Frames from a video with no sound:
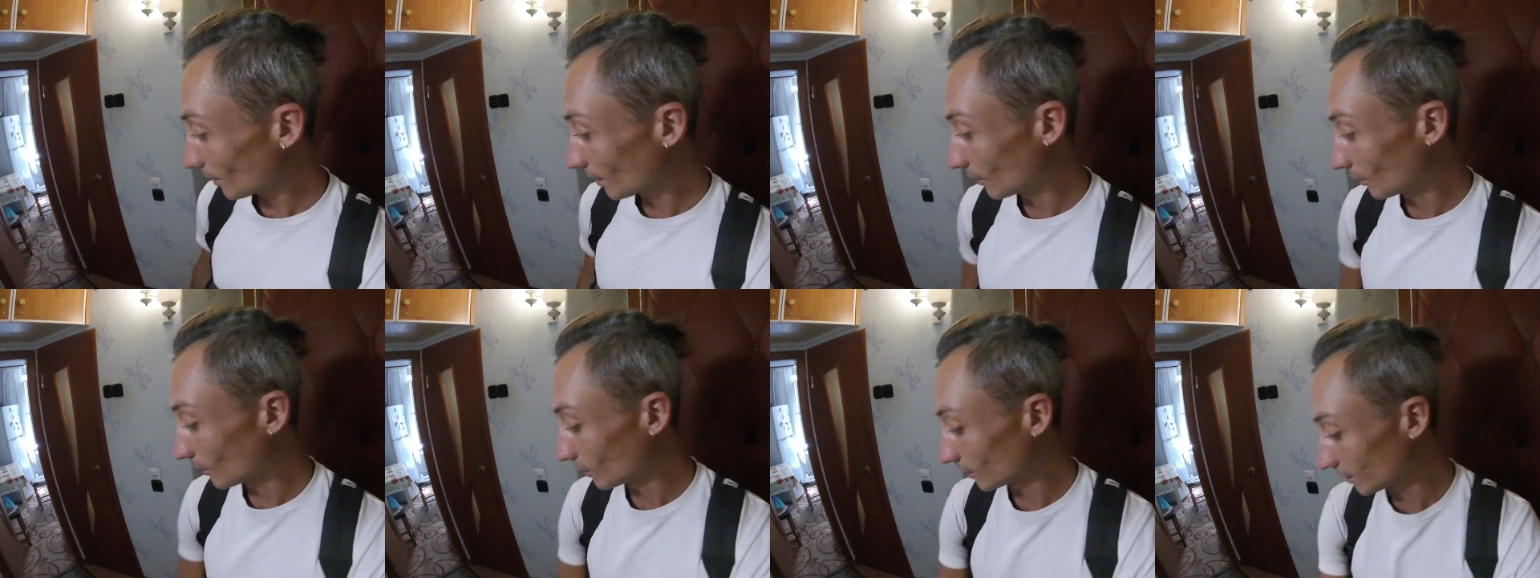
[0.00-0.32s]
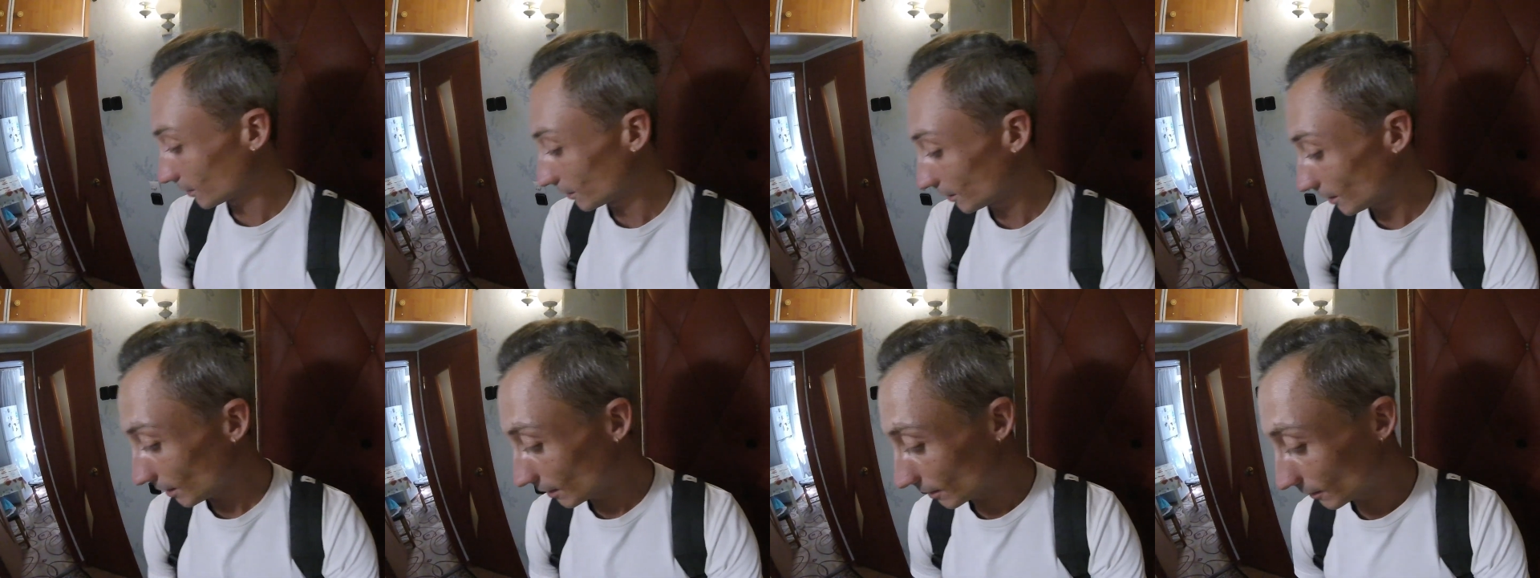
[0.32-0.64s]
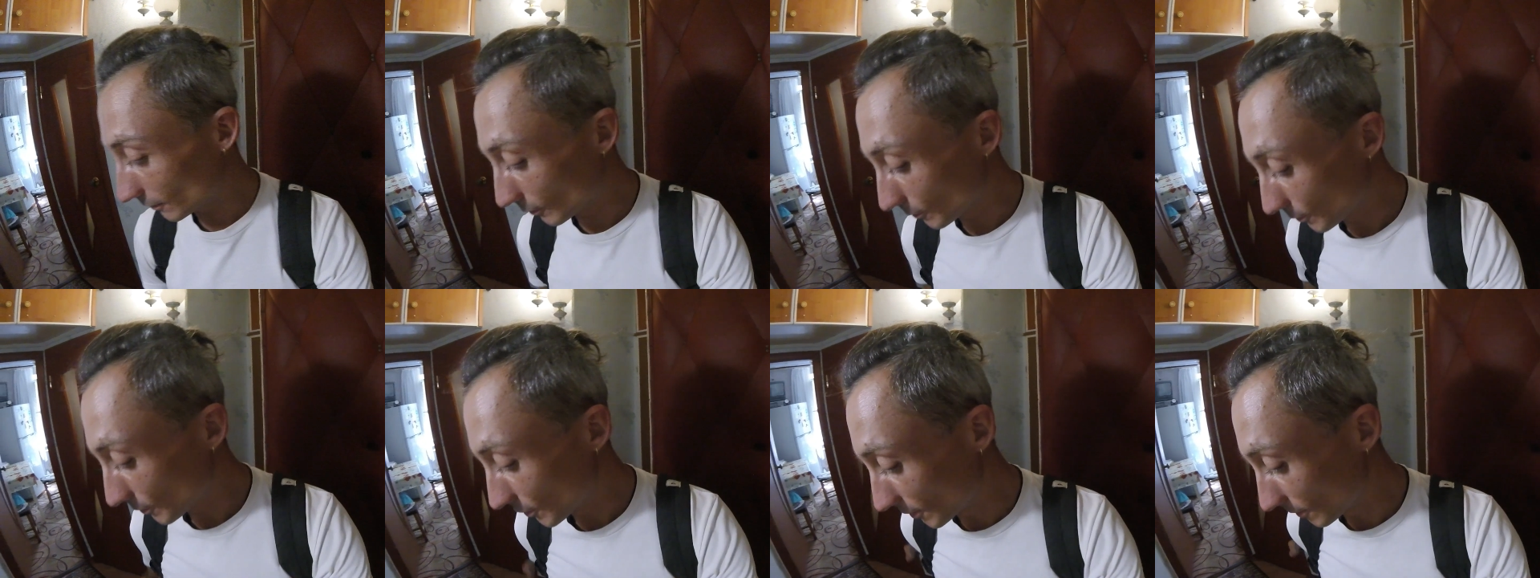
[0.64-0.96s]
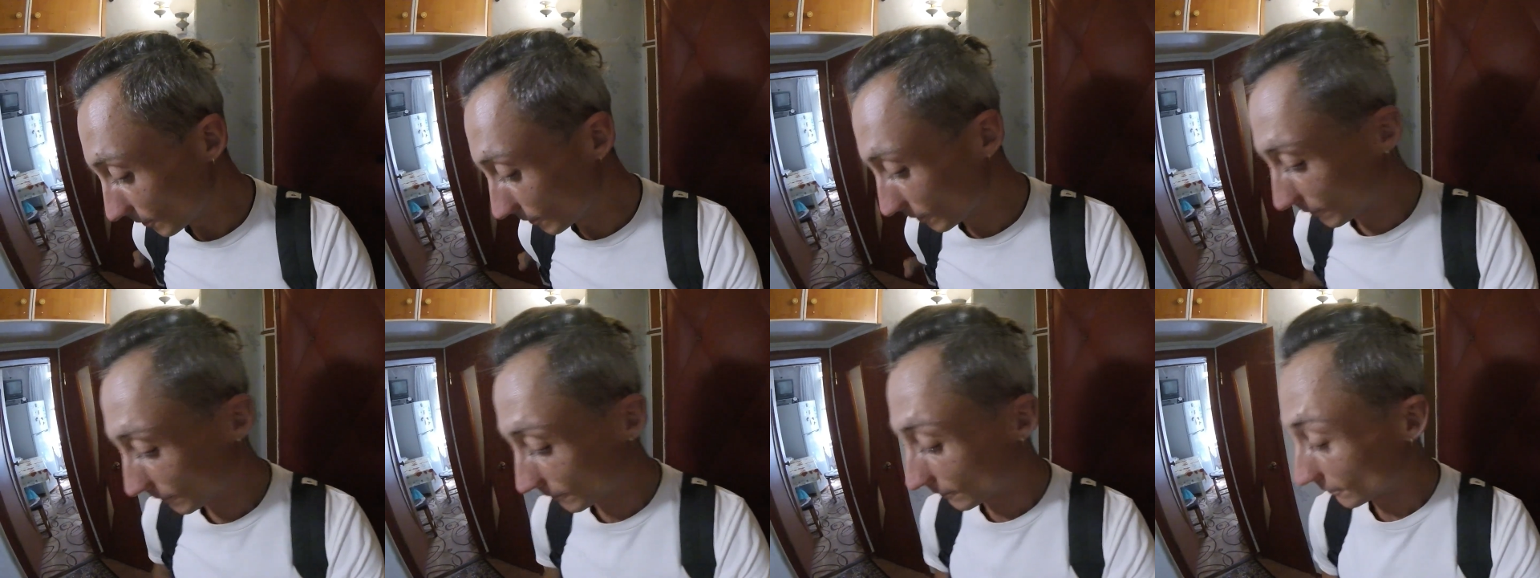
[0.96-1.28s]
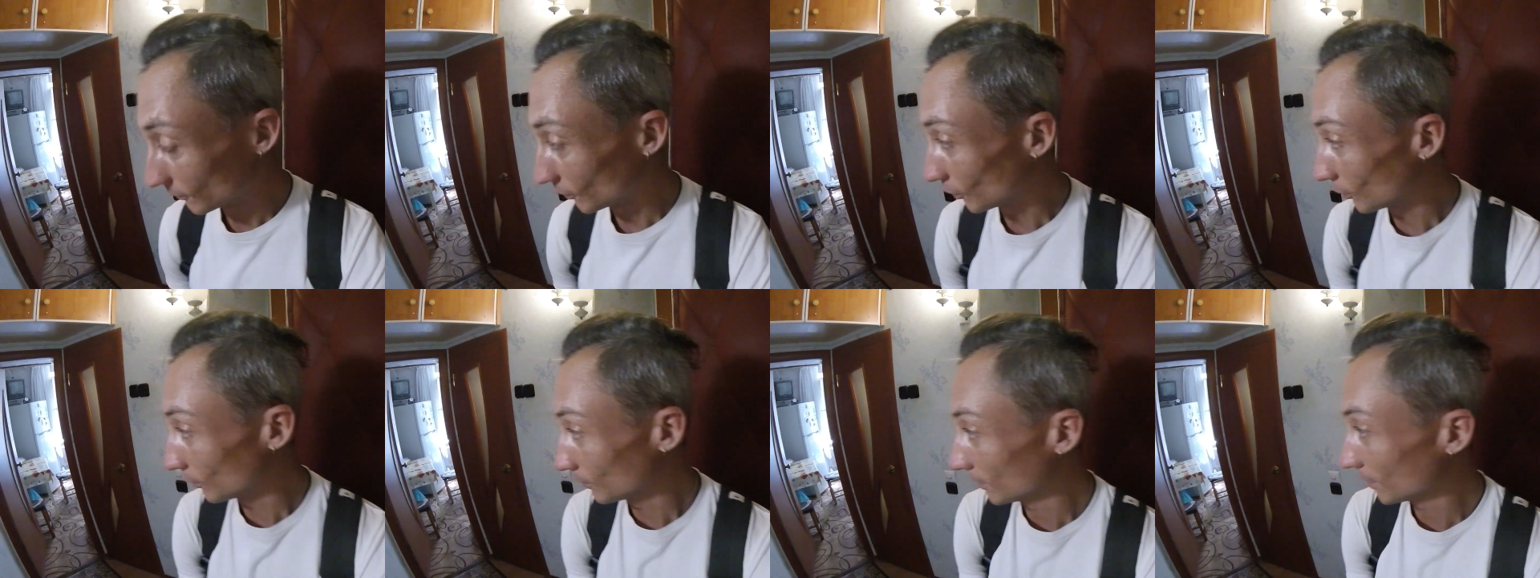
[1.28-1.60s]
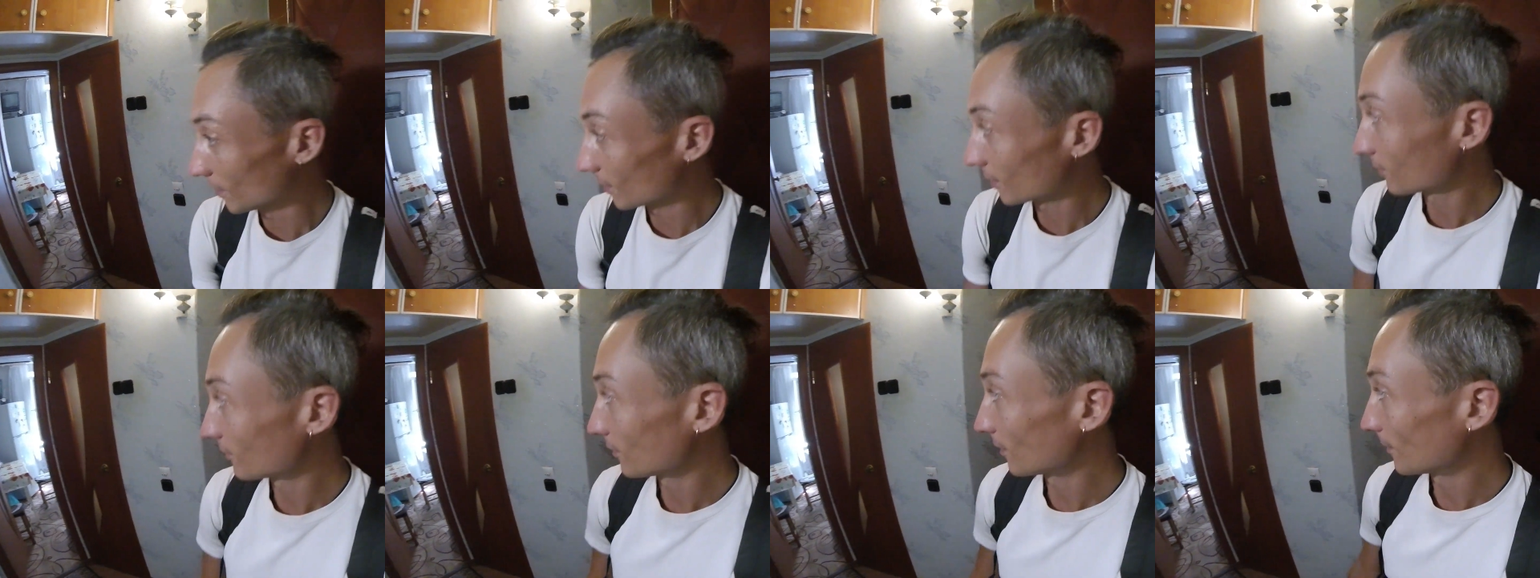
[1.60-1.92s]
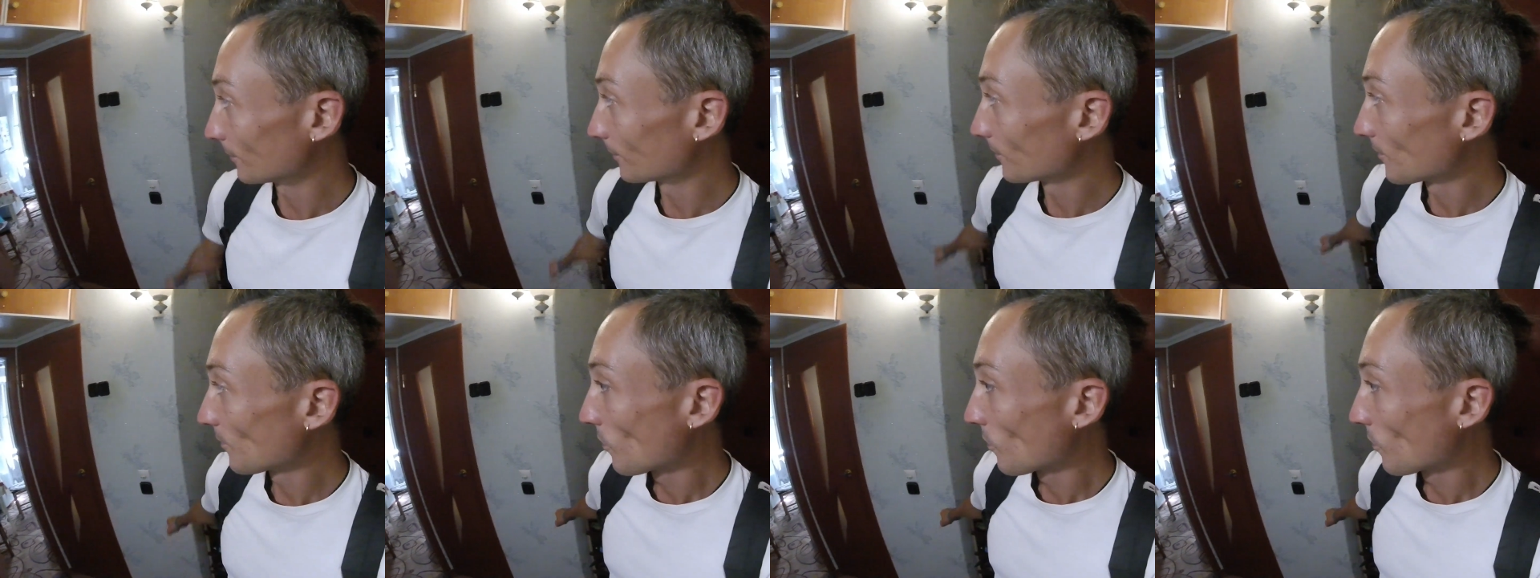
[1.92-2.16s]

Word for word: Вот, так, в общем, дом детства.